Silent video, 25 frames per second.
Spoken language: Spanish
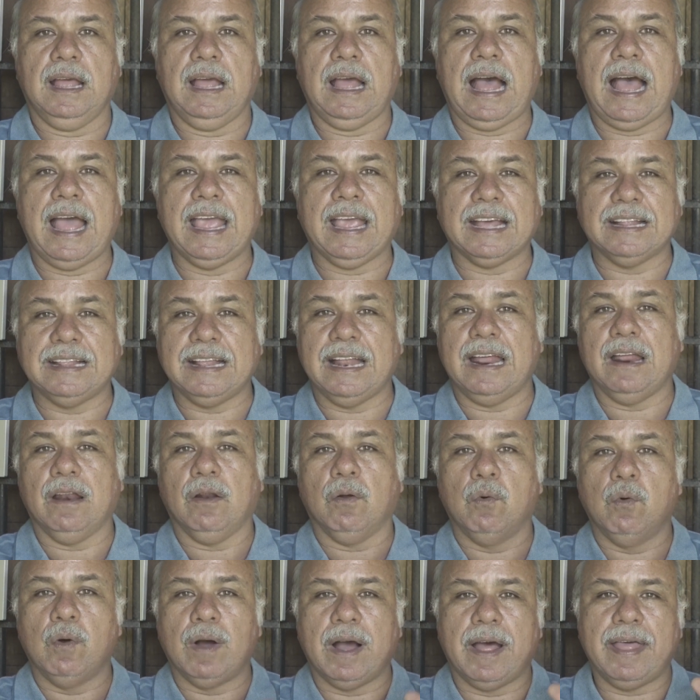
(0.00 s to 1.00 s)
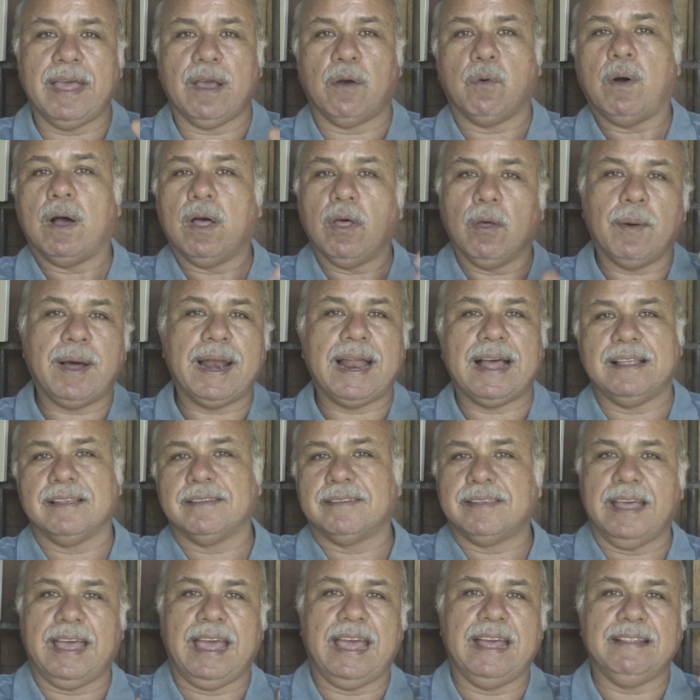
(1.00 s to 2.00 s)
hay que tener un adecuado
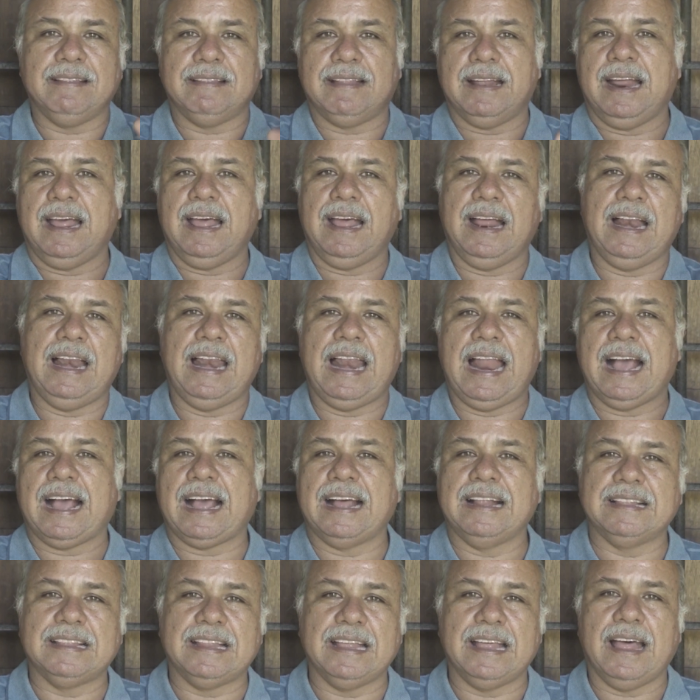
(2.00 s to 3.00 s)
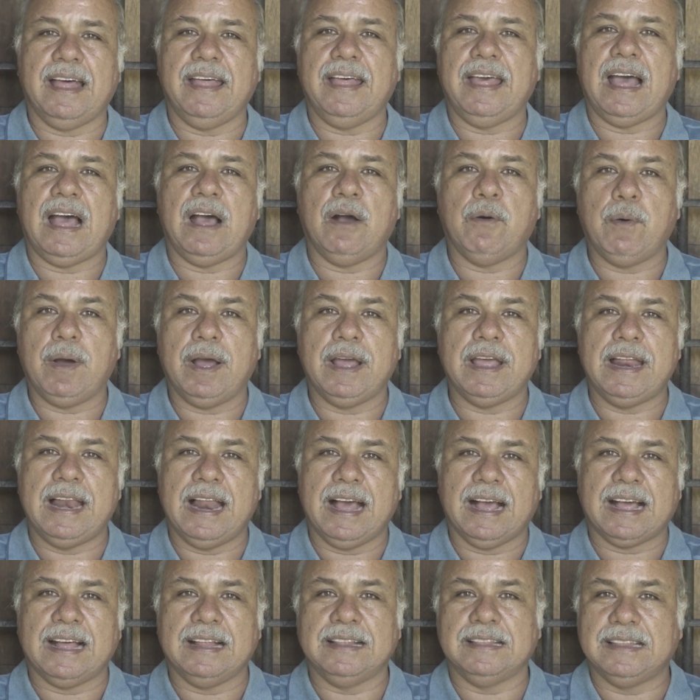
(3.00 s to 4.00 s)
balance entre la cantidad de agua y
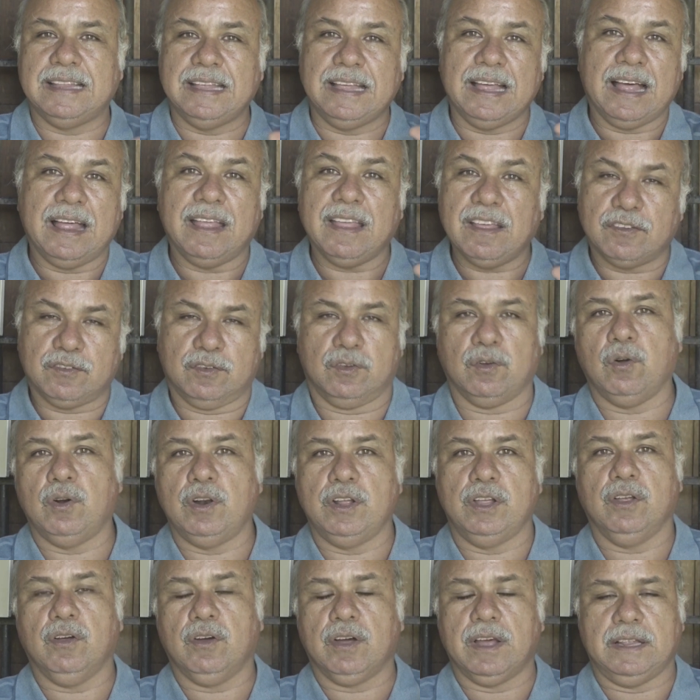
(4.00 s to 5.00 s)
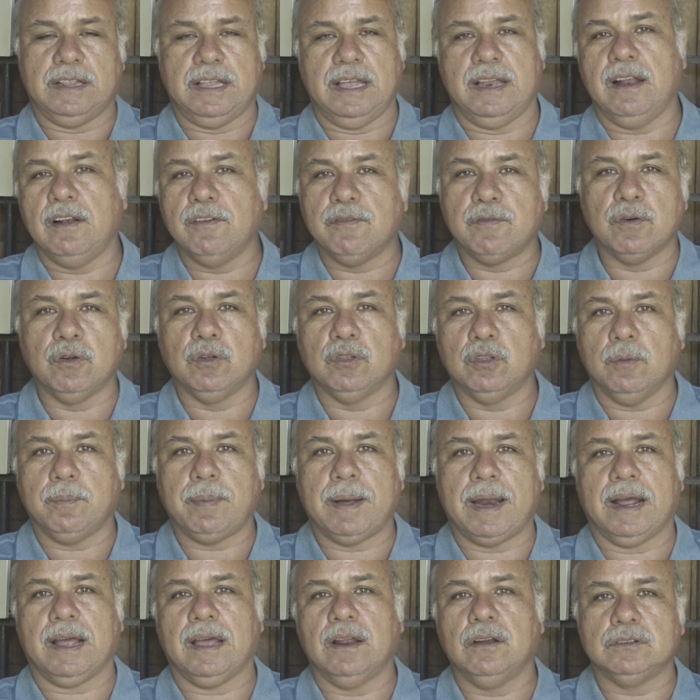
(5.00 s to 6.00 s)
la cantidad de sólidos que tiene el fruto
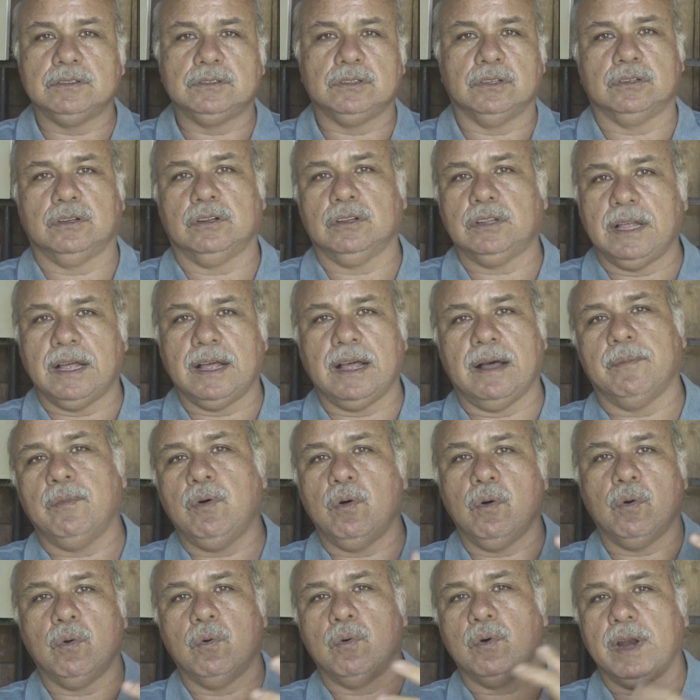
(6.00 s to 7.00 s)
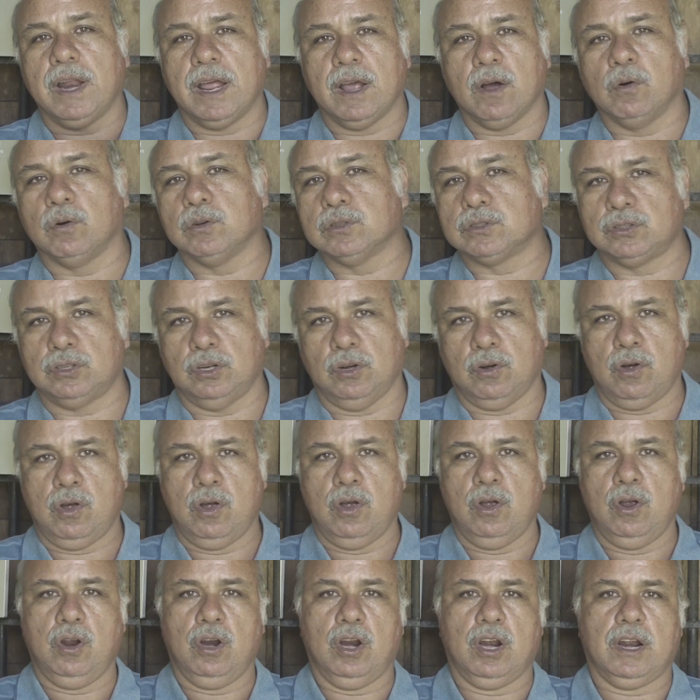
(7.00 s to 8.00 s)
para que nosotros tengamos un negocio
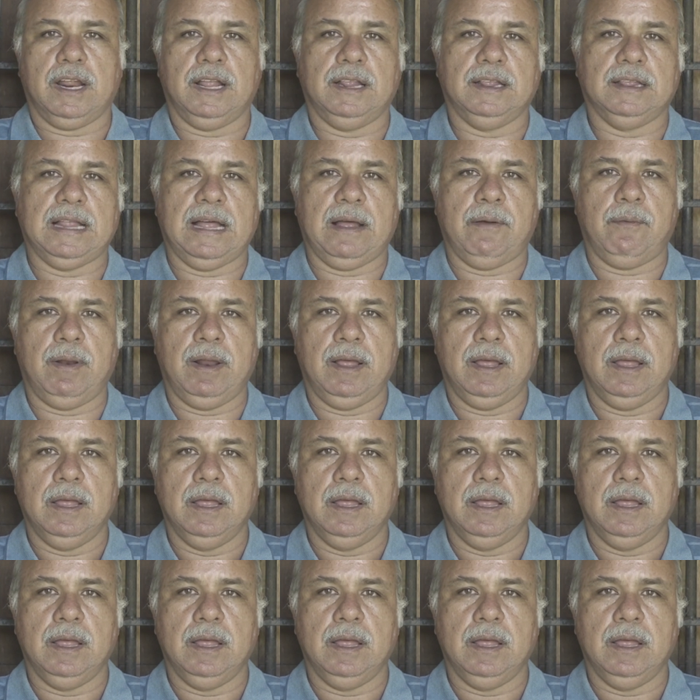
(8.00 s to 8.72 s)
rentable.